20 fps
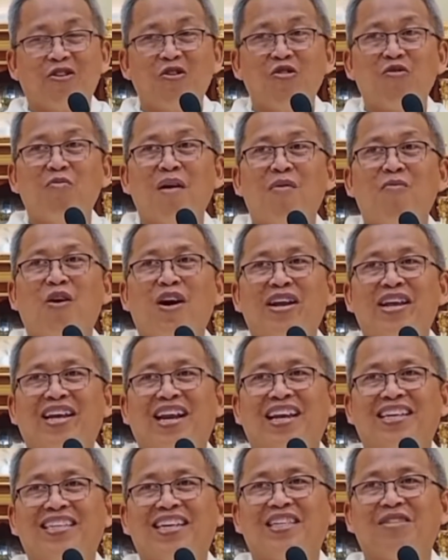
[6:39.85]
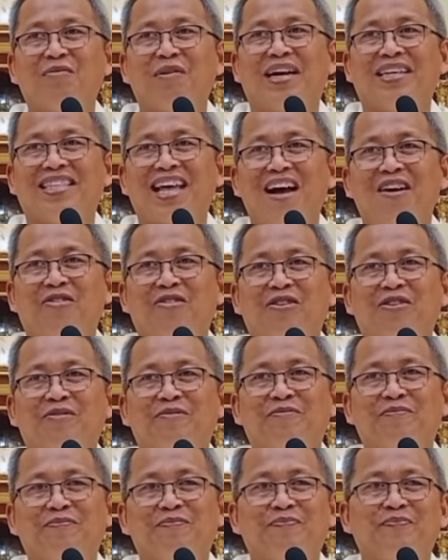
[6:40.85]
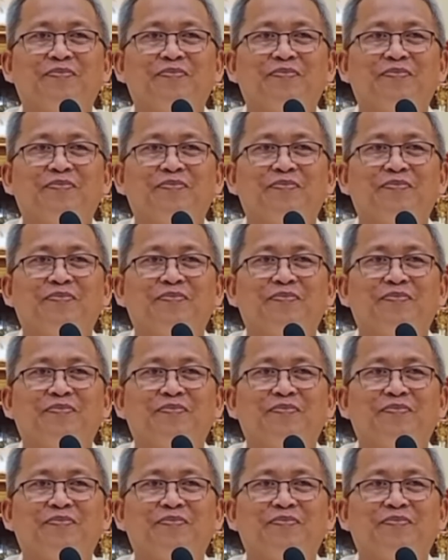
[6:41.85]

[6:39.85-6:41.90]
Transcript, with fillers: nahigugma mo aning klasiyas mga tao